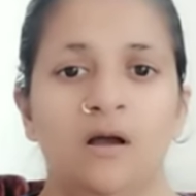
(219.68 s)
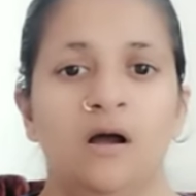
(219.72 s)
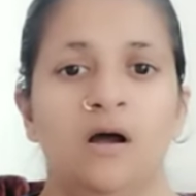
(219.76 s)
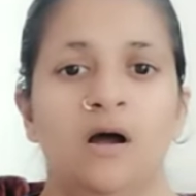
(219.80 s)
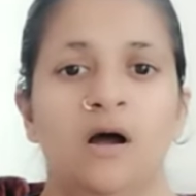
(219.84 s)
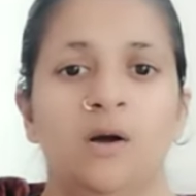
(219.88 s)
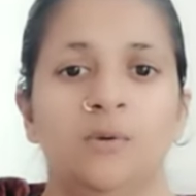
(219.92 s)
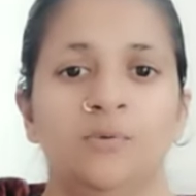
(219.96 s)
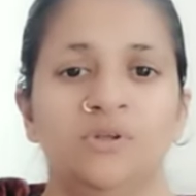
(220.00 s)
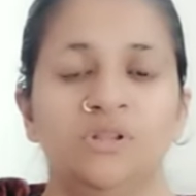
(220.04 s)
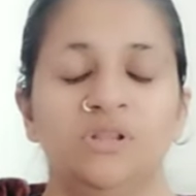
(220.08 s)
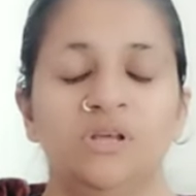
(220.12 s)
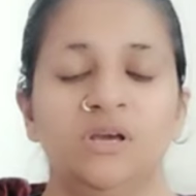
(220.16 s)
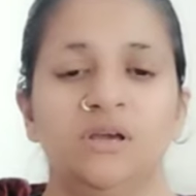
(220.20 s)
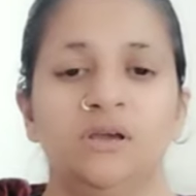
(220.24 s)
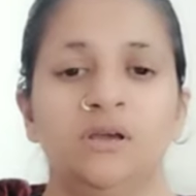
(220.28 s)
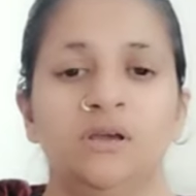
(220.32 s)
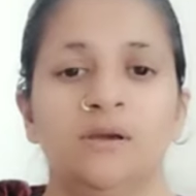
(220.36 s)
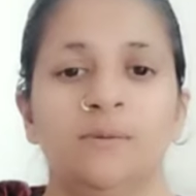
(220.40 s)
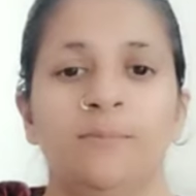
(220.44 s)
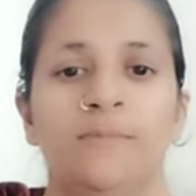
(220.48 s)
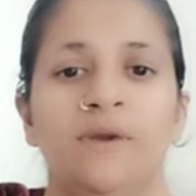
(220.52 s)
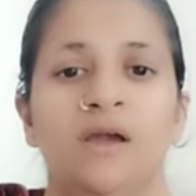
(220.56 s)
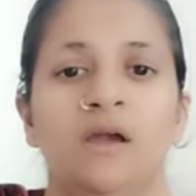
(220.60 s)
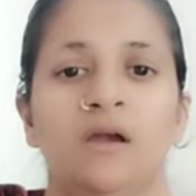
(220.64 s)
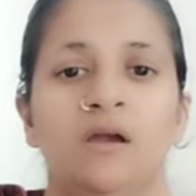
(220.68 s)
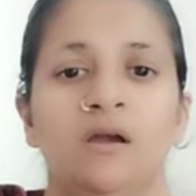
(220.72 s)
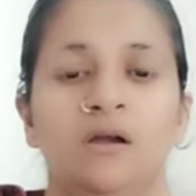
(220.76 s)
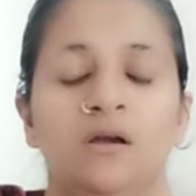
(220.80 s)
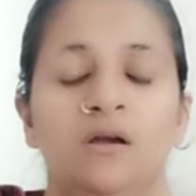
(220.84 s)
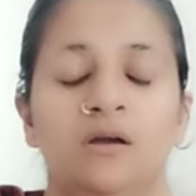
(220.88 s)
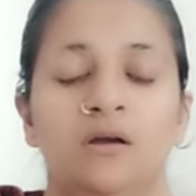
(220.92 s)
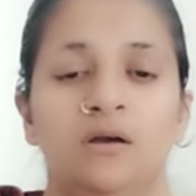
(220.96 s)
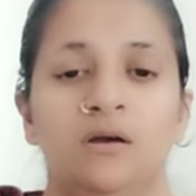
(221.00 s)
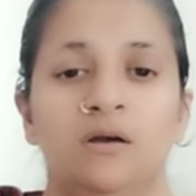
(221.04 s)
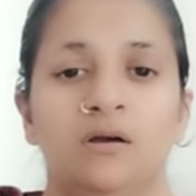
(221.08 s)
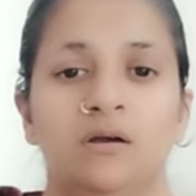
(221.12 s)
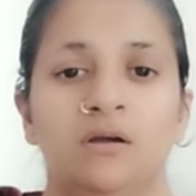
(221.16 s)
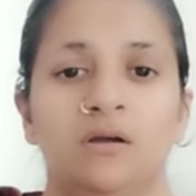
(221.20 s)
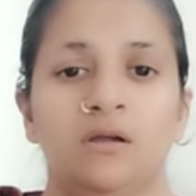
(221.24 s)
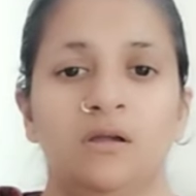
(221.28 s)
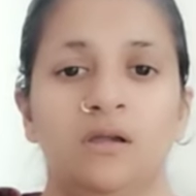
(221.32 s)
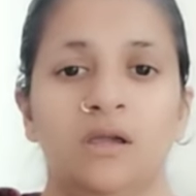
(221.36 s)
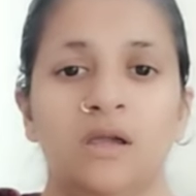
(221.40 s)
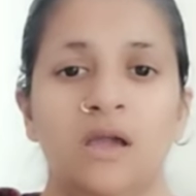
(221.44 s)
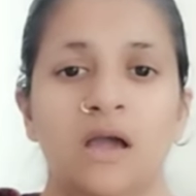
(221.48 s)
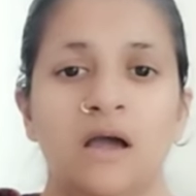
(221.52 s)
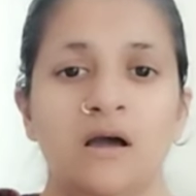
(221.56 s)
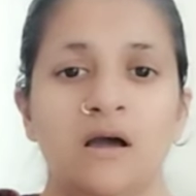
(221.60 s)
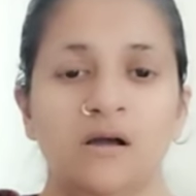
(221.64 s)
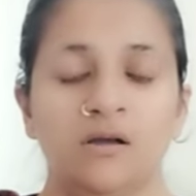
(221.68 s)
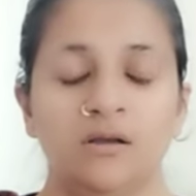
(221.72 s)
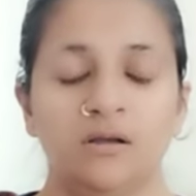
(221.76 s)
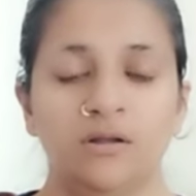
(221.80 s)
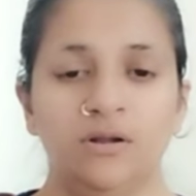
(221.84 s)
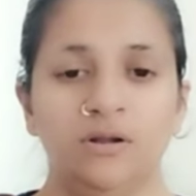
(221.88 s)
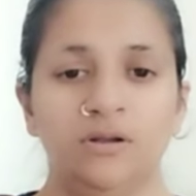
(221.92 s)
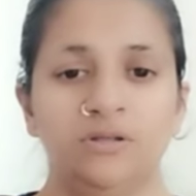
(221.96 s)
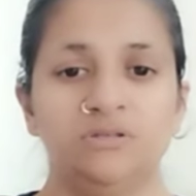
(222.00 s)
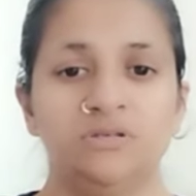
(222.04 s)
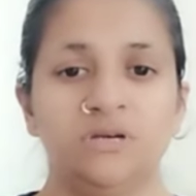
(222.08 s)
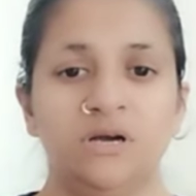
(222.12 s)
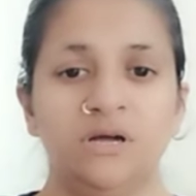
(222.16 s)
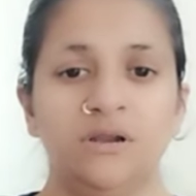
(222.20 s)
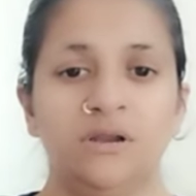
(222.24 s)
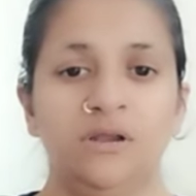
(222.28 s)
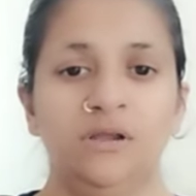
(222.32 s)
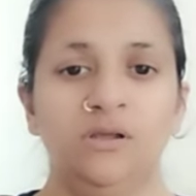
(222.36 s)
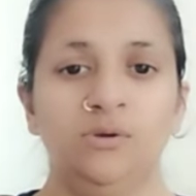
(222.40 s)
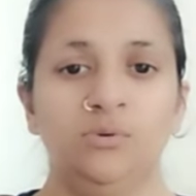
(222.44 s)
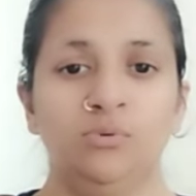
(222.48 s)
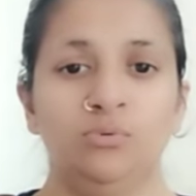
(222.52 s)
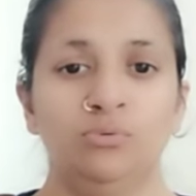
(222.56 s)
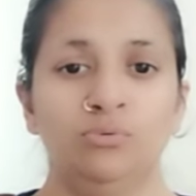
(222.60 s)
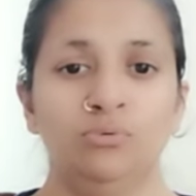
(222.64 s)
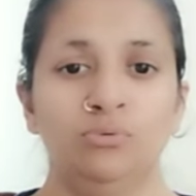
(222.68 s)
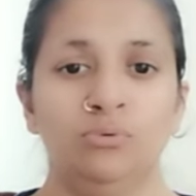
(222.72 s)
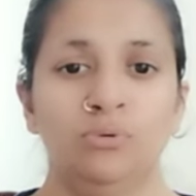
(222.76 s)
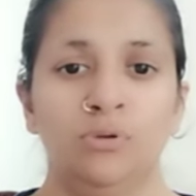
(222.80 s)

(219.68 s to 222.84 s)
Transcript: अभी देखिए मैं क्या करने जा रही हूँ